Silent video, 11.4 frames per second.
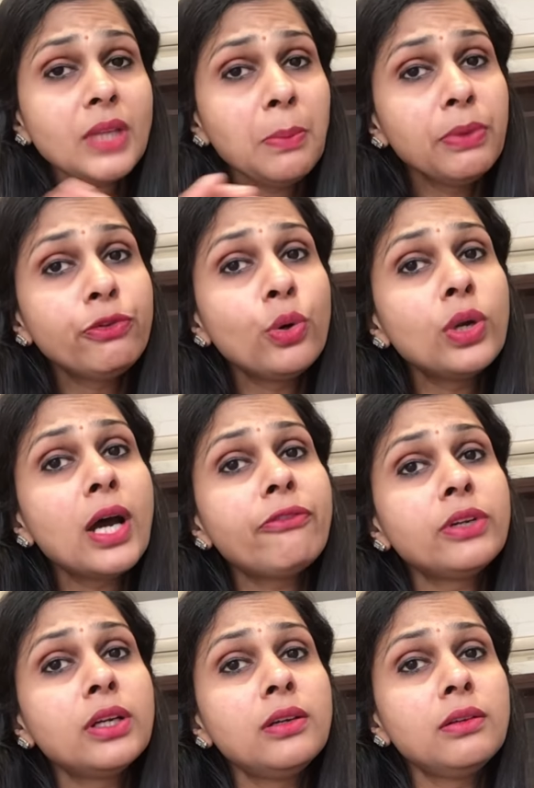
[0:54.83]
बिफोर
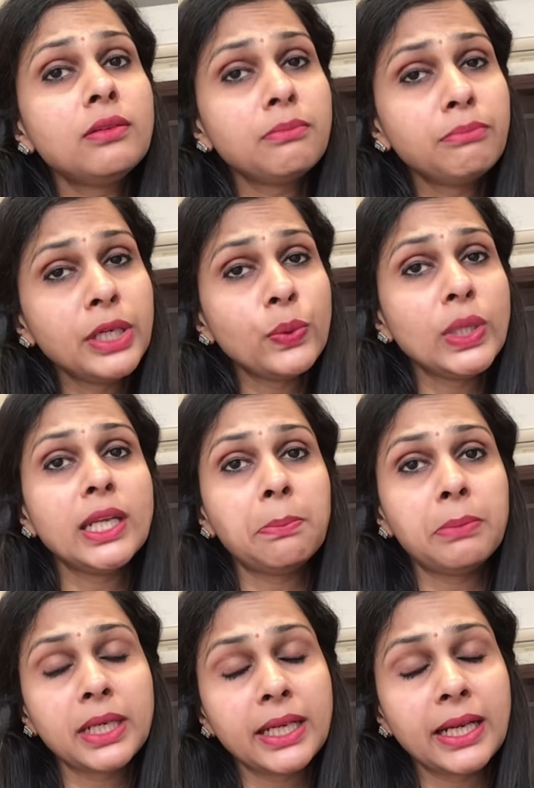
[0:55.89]
आफ्टर बिटवीन
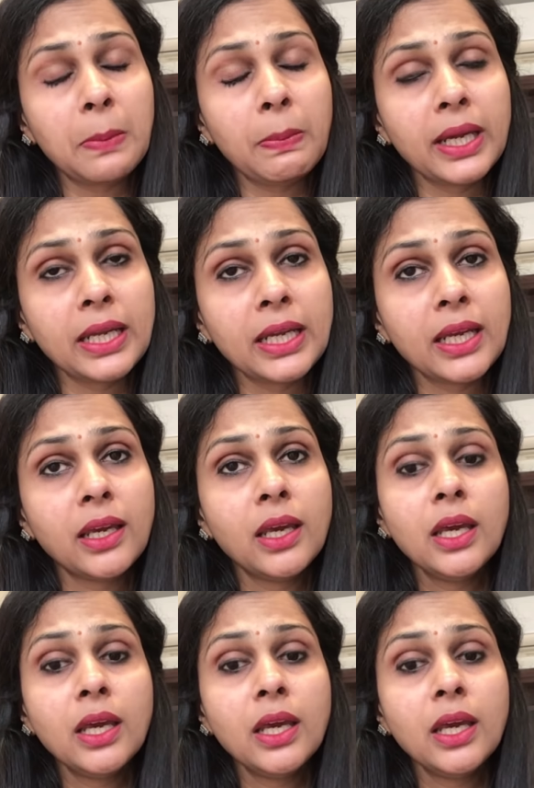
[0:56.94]
नंबर करा पाएंगे